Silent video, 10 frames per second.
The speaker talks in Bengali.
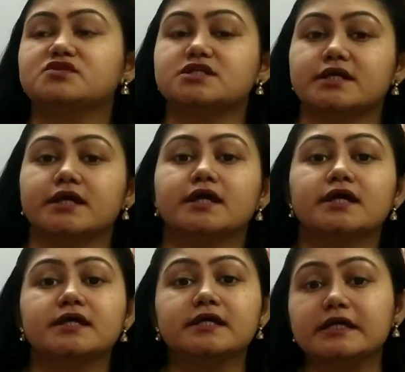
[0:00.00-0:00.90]
যে
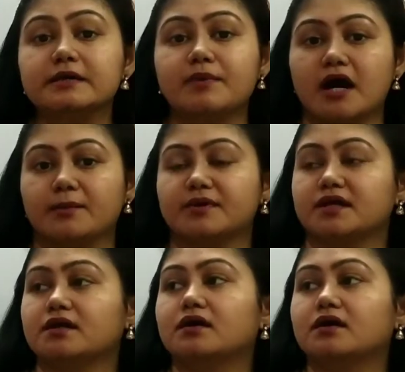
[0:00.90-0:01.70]
কিভাবে